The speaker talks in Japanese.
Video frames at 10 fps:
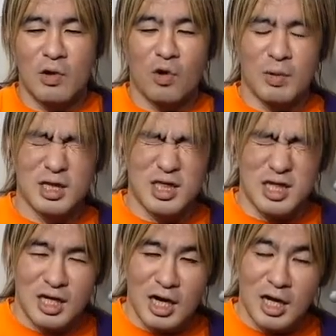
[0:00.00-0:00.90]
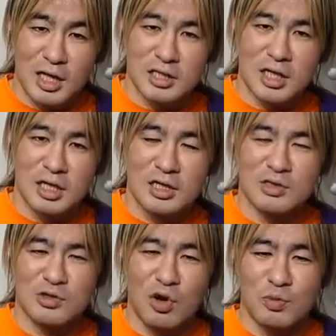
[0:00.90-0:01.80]
これまた時系列的に
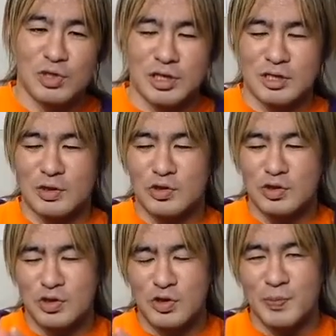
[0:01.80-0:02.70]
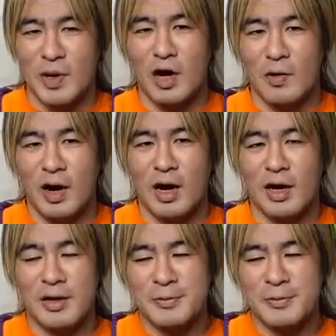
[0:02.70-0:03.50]
すごい難しいんですけど、スーパーは